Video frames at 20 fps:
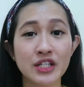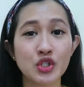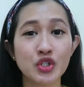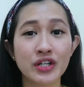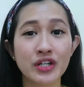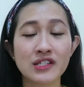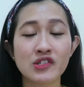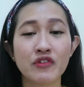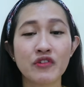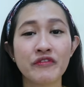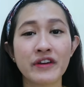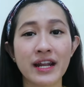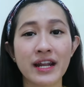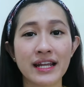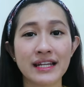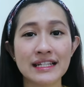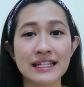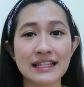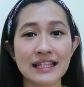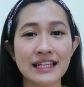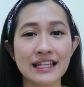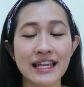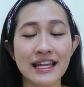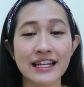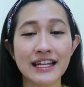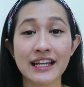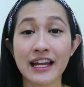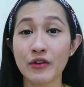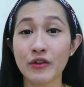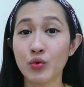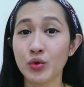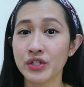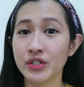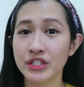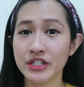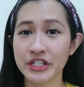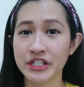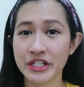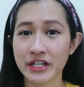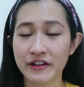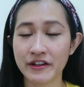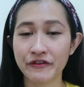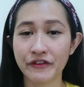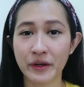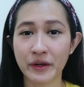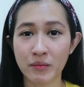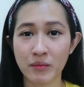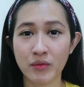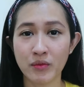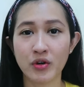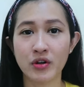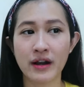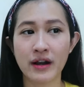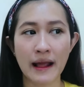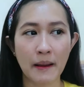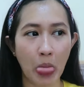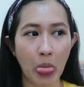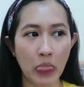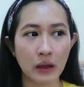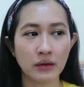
dan juga software editingnya dengan Wondershare Filmora.